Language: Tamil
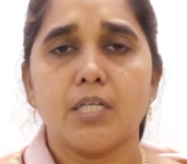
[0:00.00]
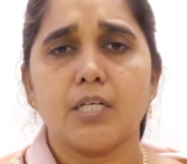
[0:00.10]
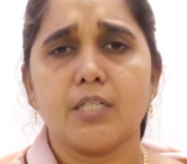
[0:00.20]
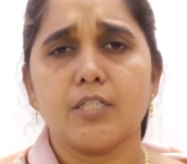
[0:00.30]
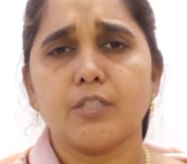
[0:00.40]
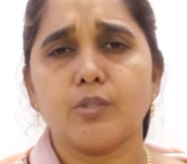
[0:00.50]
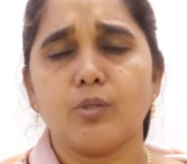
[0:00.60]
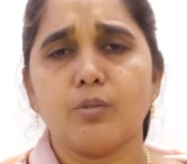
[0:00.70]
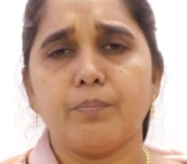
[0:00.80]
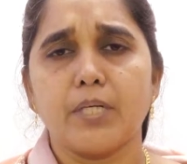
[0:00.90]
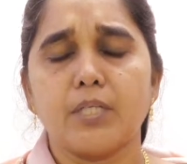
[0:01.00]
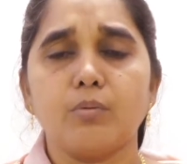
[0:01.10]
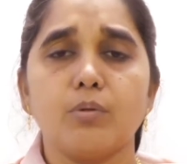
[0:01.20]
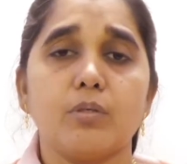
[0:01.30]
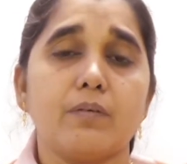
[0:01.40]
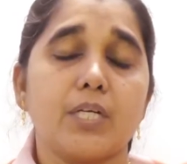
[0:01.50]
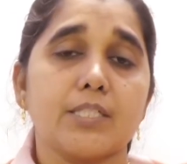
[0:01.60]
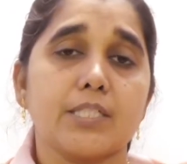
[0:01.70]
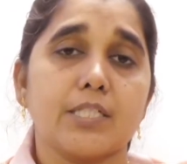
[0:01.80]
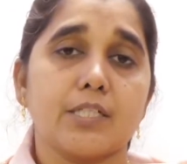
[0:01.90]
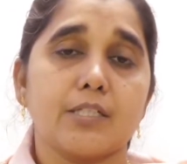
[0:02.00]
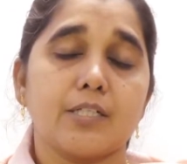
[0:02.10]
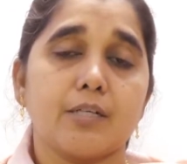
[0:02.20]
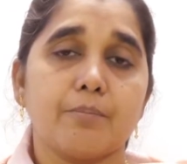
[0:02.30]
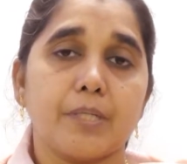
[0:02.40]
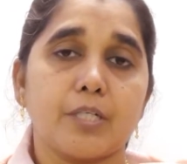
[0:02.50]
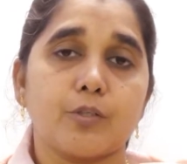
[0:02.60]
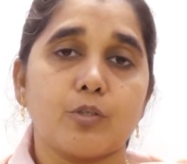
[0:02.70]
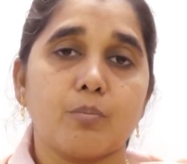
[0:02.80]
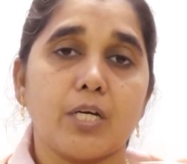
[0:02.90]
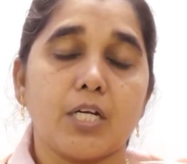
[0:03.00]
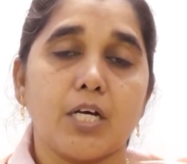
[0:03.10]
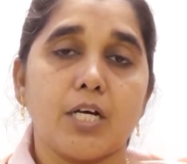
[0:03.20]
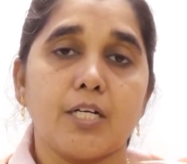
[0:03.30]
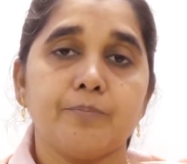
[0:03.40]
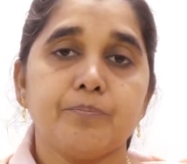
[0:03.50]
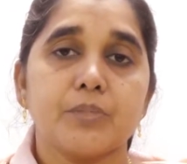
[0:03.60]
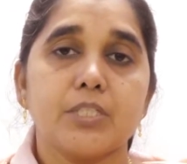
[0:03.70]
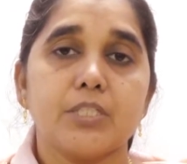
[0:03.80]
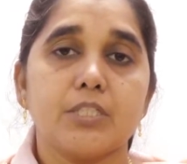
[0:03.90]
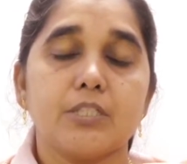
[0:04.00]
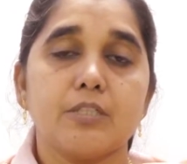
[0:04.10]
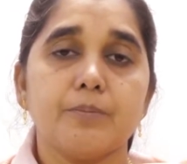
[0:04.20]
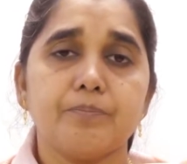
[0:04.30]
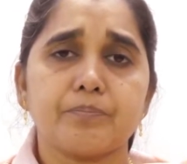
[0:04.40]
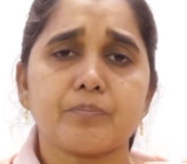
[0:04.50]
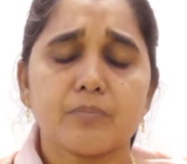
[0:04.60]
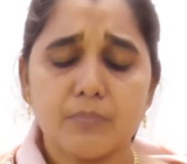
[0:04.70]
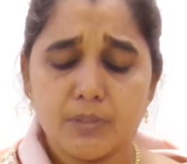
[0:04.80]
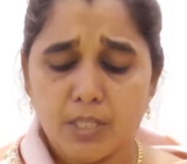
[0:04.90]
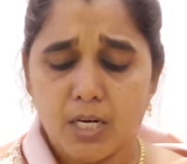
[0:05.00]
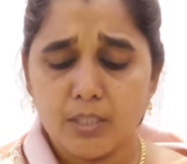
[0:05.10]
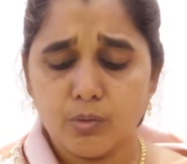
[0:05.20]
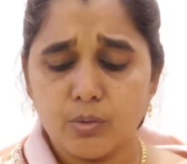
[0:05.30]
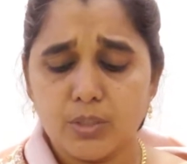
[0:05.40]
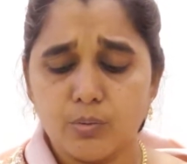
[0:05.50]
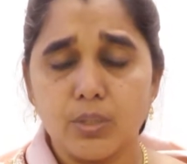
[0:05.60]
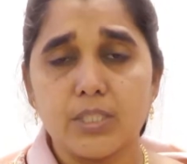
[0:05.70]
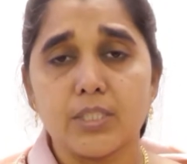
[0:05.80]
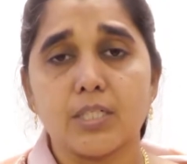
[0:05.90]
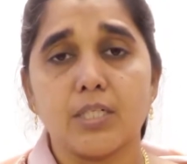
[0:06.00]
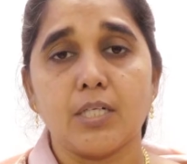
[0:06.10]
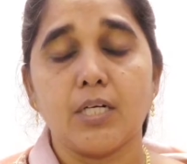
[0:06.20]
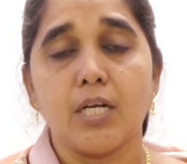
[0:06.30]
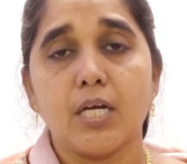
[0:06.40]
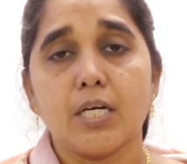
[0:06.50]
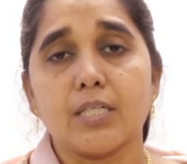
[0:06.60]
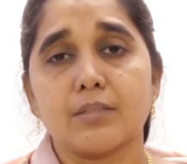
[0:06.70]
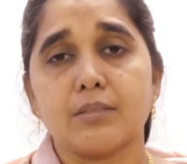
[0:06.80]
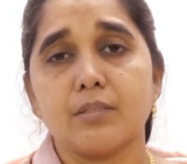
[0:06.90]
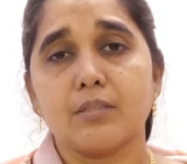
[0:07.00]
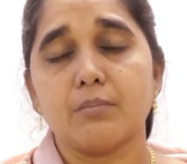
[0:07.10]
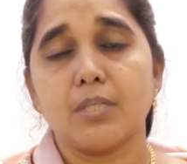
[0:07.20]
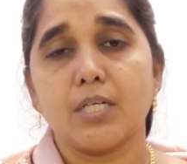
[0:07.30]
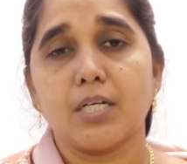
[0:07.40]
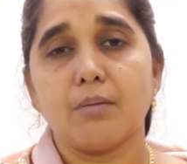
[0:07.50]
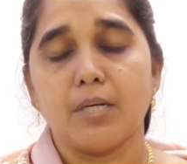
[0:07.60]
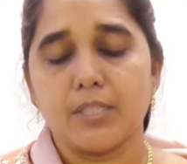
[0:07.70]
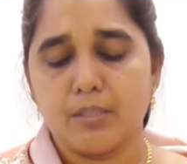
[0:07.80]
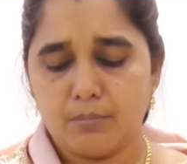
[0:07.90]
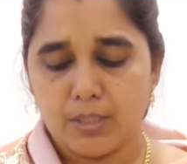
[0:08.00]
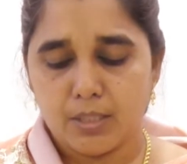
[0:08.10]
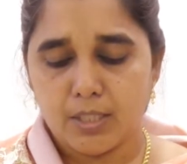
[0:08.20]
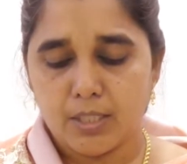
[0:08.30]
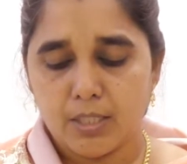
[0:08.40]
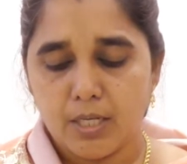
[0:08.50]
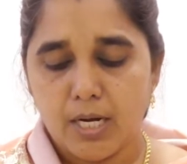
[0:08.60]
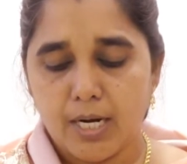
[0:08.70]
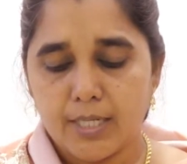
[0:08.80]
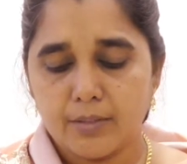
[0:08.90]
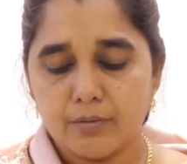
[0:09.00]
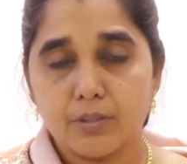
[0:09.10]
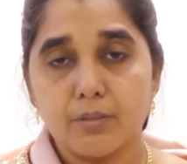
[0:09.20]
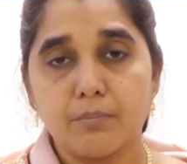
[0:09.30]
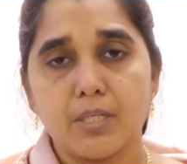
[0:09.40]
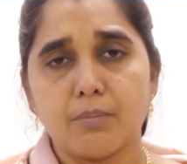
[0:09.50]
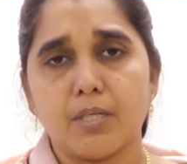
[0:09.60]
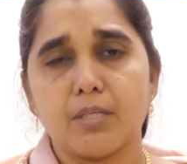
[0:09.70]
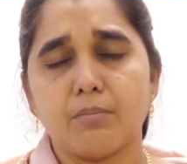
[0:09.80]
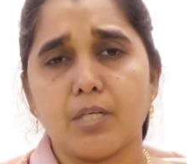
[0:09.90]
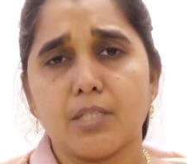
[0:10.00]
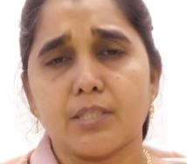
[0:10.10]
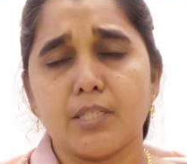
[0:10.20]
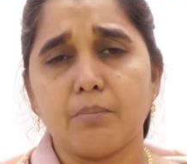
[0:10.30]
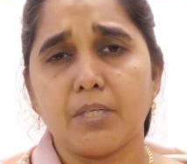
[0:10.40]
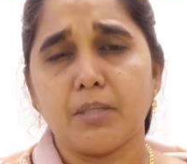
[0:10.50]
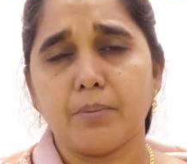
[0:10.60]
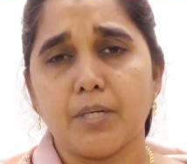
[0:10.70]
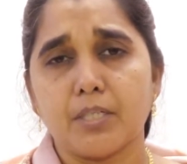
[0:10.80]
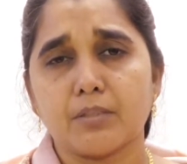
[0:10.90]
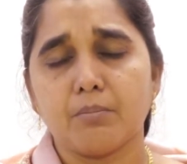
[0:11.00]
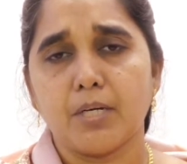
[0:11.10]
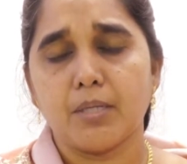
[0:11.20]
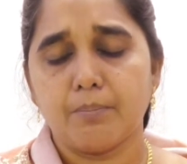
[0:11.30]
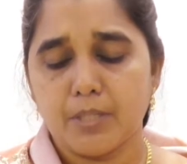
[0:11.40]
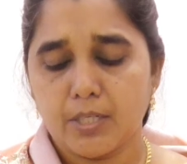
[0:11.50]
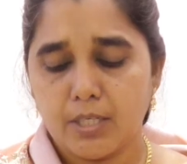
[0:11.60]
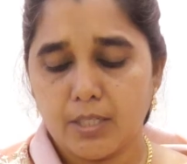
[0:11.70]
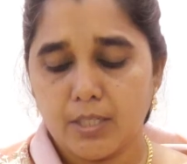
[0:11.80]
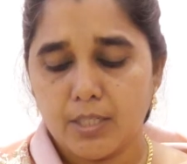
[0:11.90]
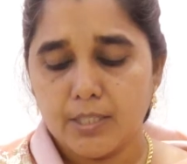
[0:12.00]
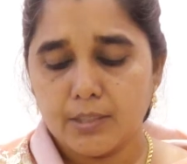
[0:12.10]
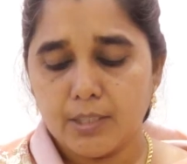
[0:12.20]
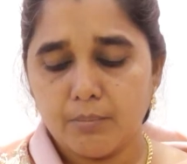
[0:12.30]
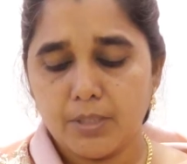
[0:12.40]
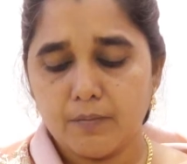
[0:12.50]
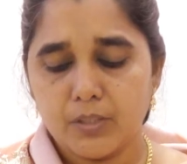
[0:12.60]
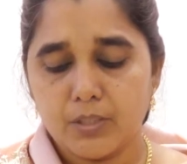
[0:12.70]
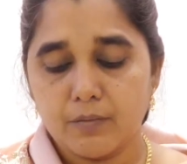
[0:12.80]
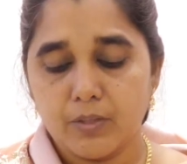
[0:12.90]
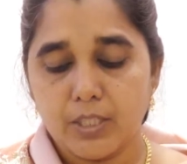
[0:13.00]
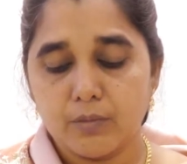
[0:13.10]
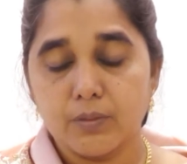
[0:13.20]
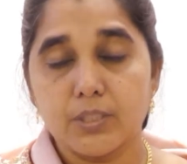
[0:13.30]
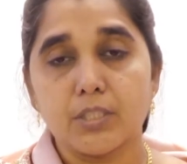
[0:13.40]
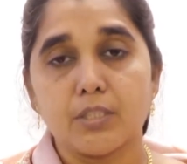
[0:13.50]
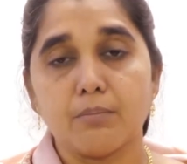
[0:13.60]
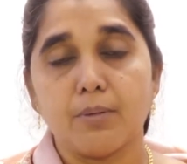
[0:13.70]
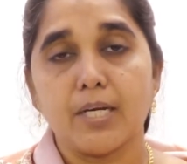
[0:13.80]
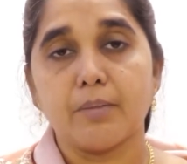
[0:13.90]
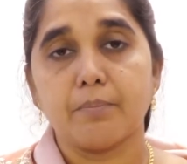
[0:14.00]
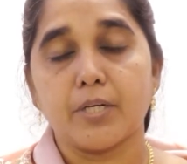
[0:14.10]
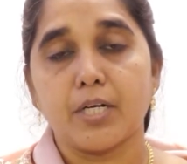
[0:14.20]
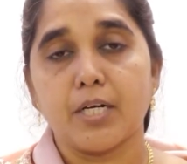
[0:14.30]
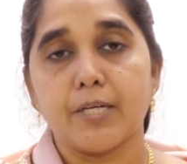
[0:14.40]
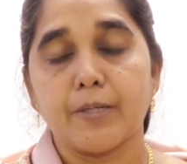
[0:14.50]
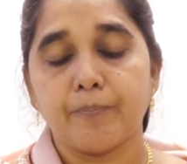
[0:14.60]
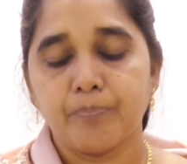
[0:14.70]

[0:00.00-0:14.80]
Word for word: நடுக்கத்தோடும் பணிவோடும் வேலை செய்கிறதை நாம் பார்க்கிறோம் ஆனால் இன்று ஆண்டவருடைய ஊழியர்கள் கர்த்தருக்கு மேலே பயம் இல்லை ஆண்டவருக்கு மேலே பயம் இல்லை தீமையை பார்த்து பயப்படலை தீமையை விட்டு விலகுவதற்கு பயப்படலை